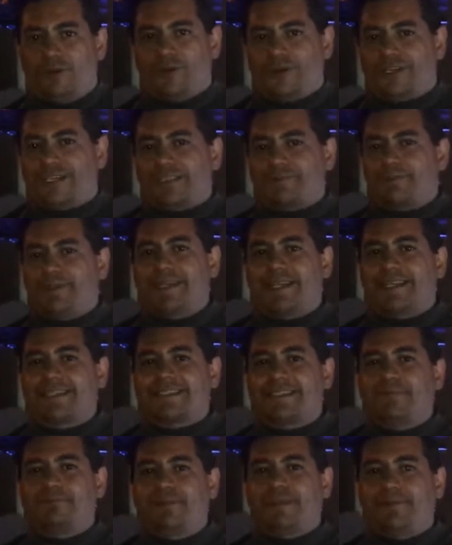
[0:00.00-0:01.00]
o respirar
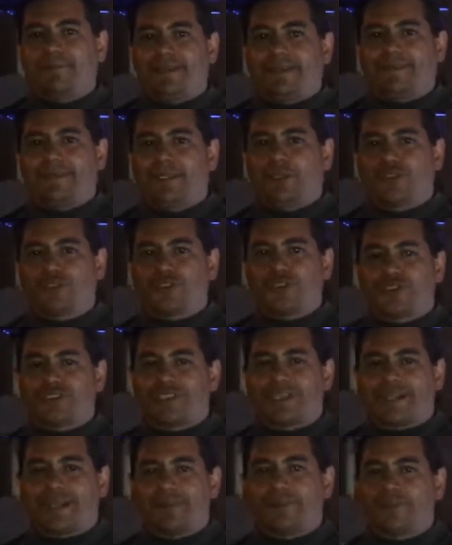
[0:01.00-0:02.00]
simplemente los dos
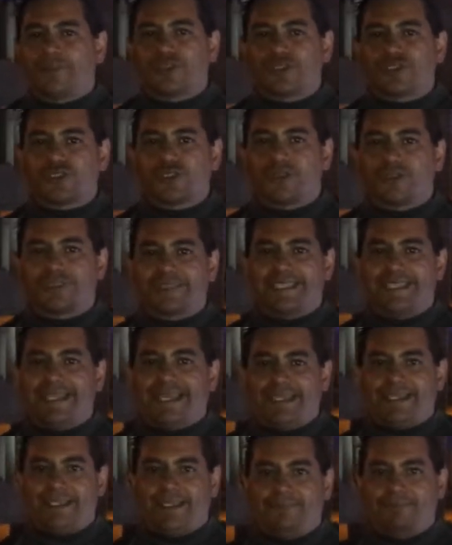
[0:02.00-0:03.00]
cerrando los ojos el
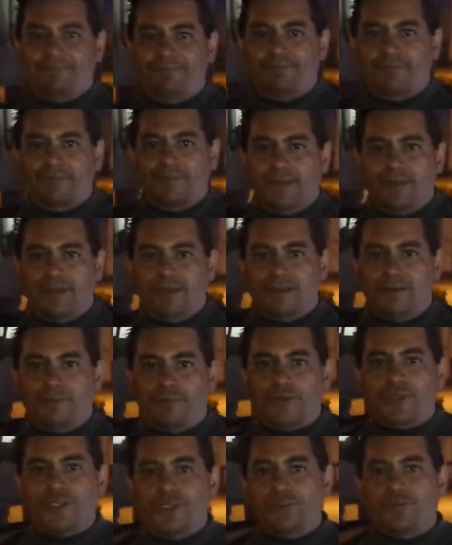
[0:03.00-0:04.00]
aire.
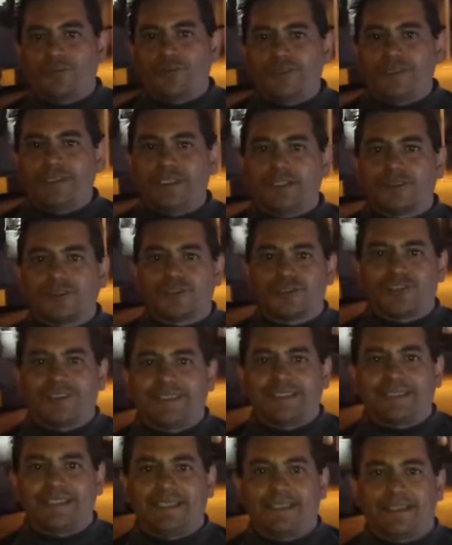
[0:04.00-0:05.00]
¿Por qué no fundirnos y
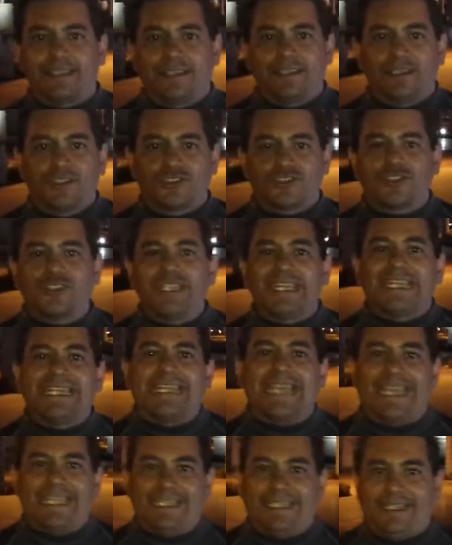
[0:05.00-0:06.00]
decir, soy
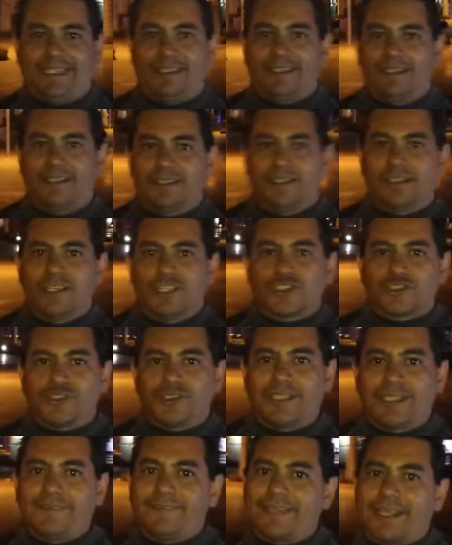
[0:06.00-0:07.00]
el aire, soy
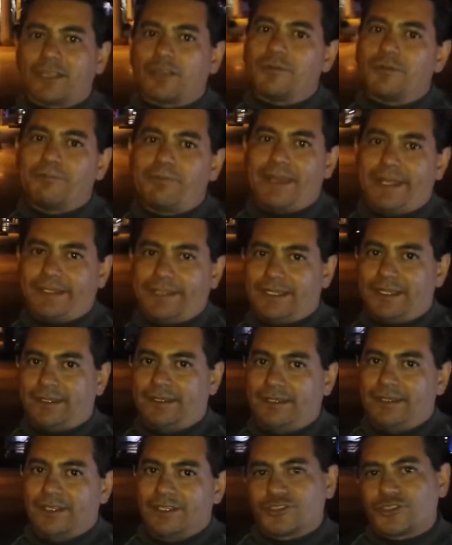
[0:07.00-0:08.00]
quien te acompaña,
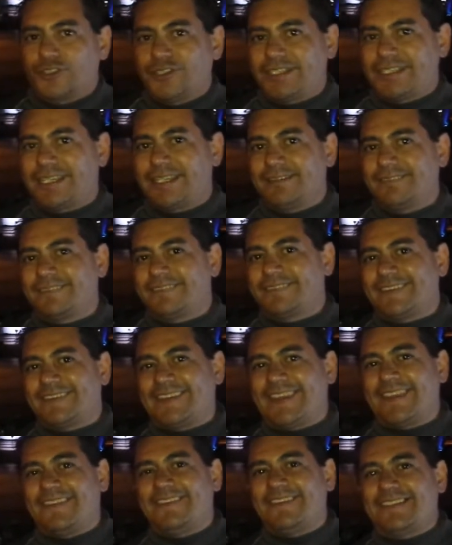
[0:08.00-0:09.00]
soy quien
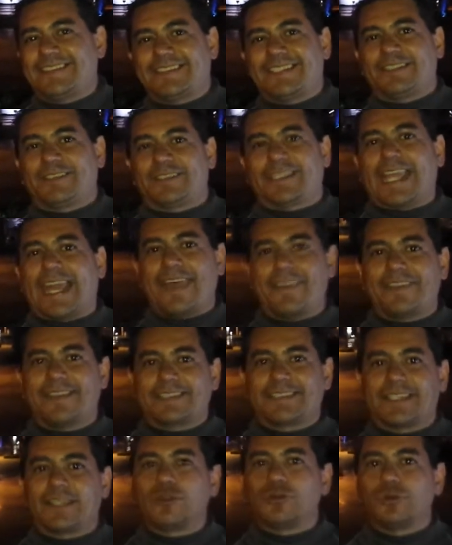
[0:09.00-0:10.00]
te dice cada
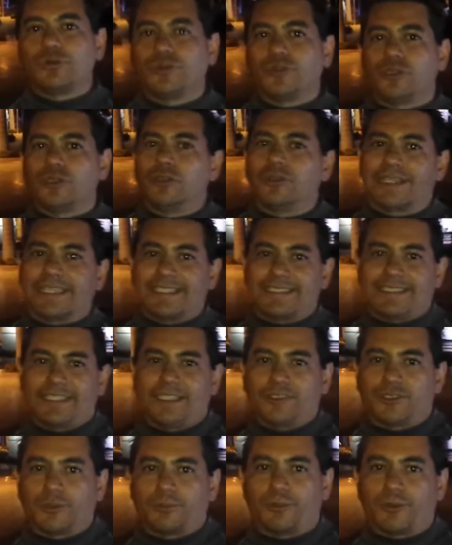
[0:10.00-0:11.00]
segundo lo que
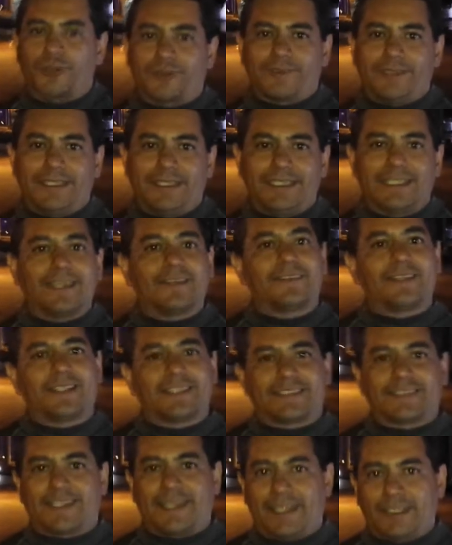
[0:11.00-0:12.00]
siento por ti y que te
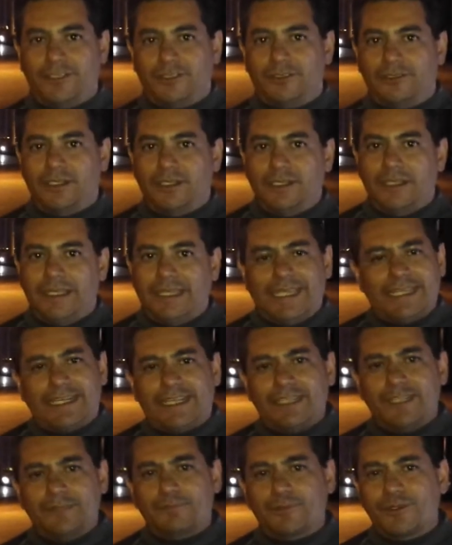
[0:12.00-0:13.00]
extraño, el
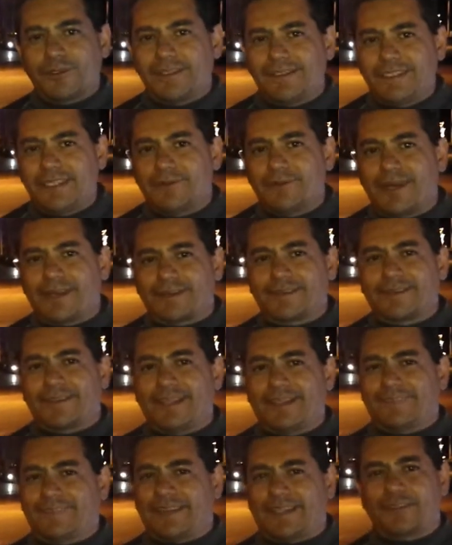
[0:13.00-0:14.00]
aire puede
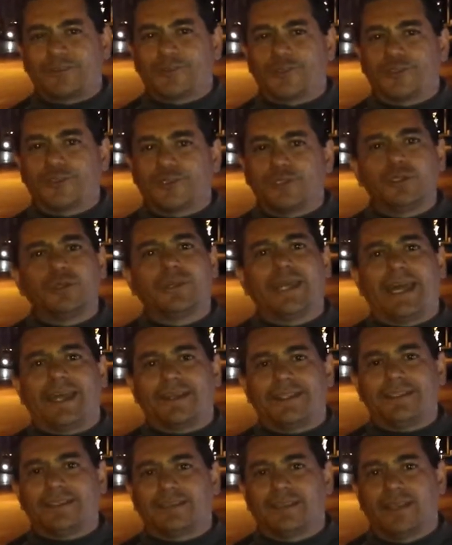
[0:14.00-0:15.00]
llevarte a tantos
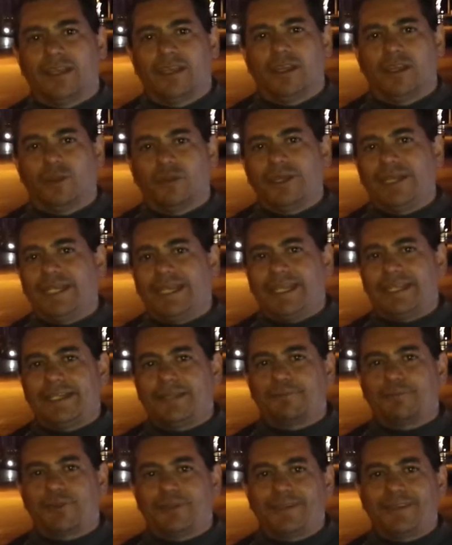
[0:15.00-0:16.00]
lugares o el
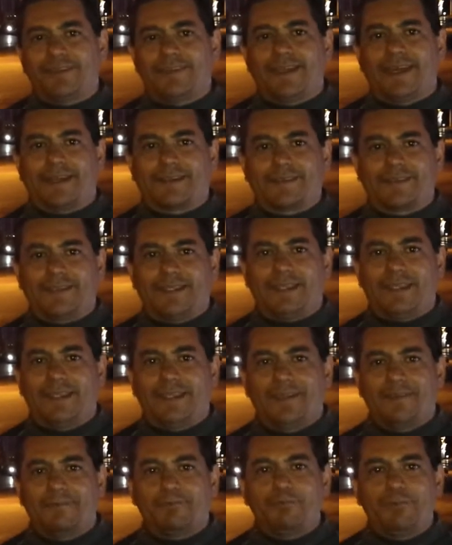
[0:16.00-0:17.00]
aire puede darte
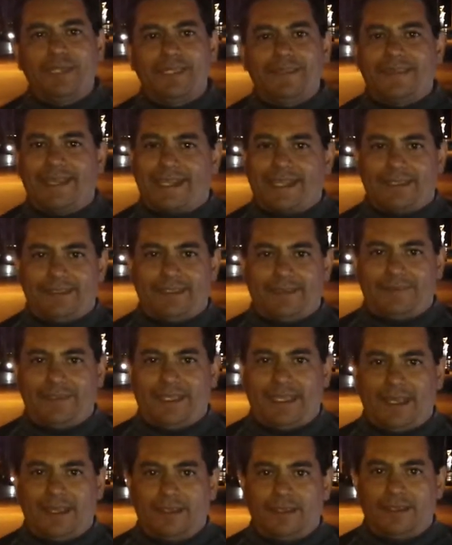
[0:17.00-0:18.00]
vida cada
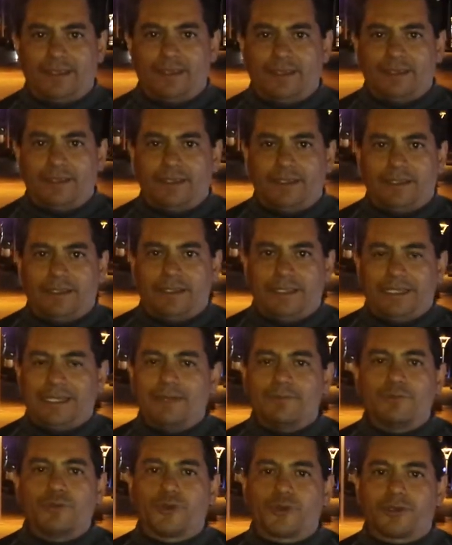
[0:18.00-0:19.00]
día. El
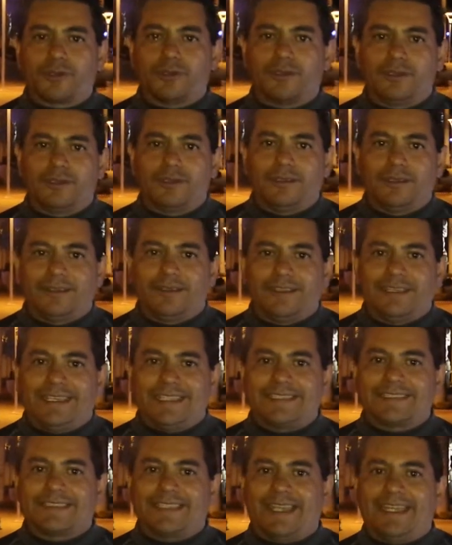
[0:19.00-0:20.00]
amor
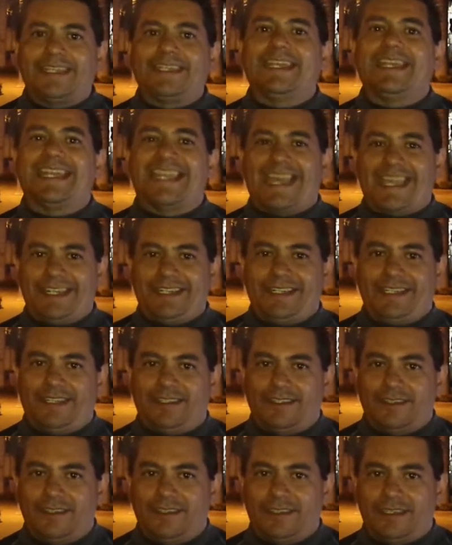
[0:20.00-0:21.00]
está en el aire.
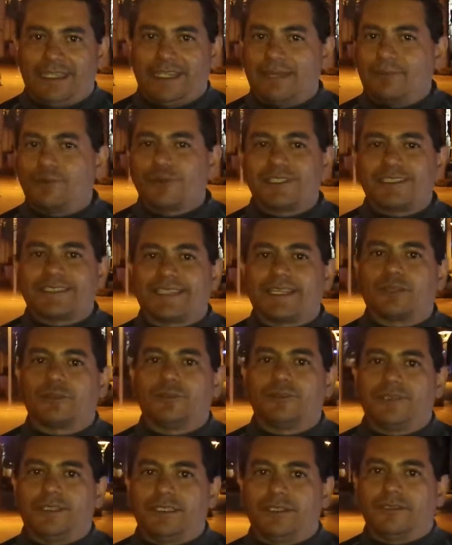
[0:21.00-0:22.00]
El amor está
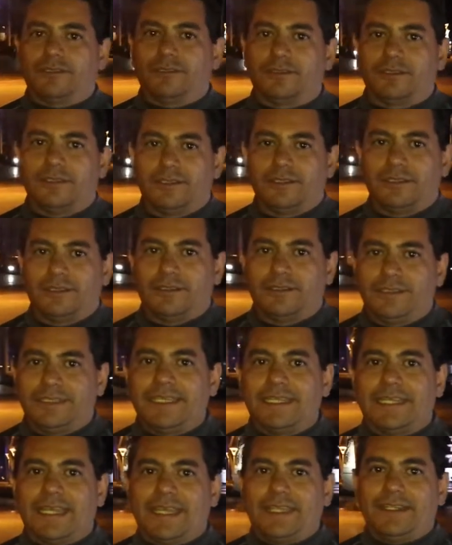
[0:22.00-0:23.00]
contigo y
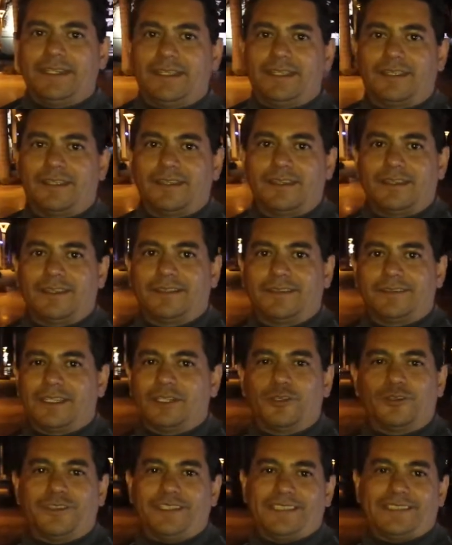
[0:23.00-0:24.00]
el aire te
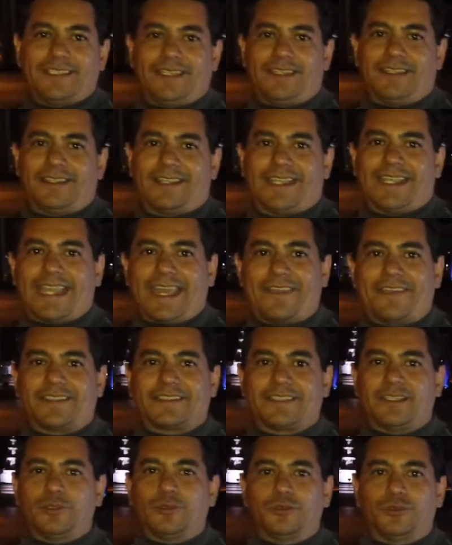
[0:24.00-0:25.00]
lo dice cada
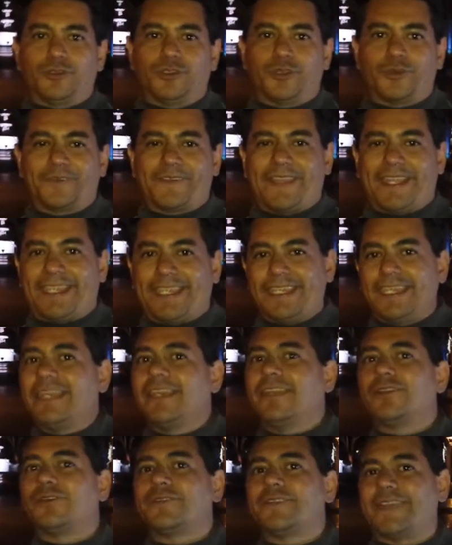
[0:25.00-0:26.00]
segundo. Te
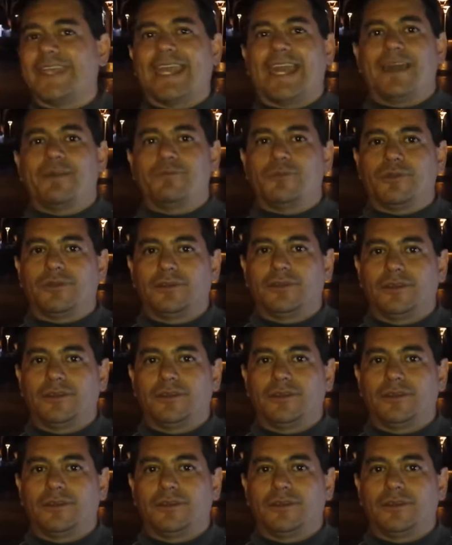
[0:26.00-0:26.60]
quiero, te amo.